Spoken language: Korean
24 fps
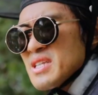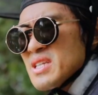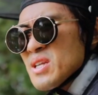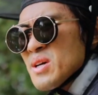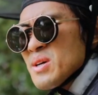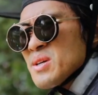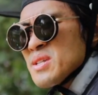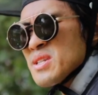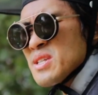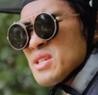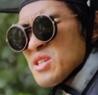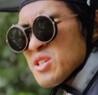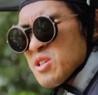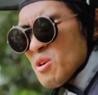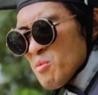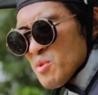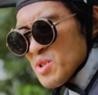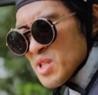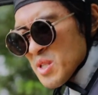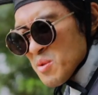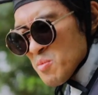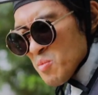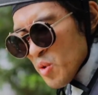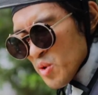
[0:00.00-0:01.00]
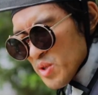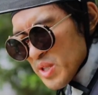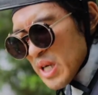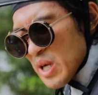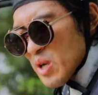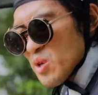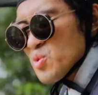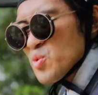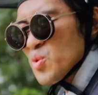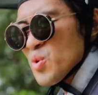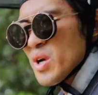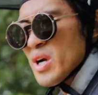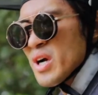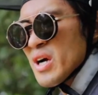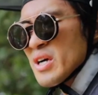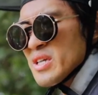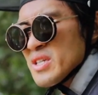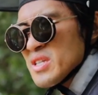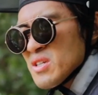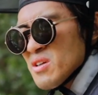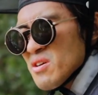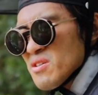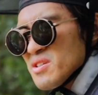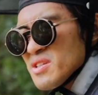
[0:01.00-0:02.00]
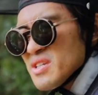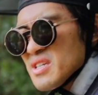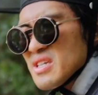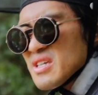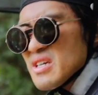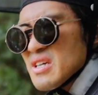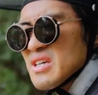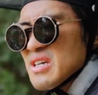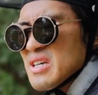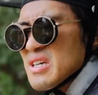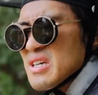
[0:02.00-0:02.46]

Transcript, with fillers: 인터넷을 써보지 못하고 돌아가신 것이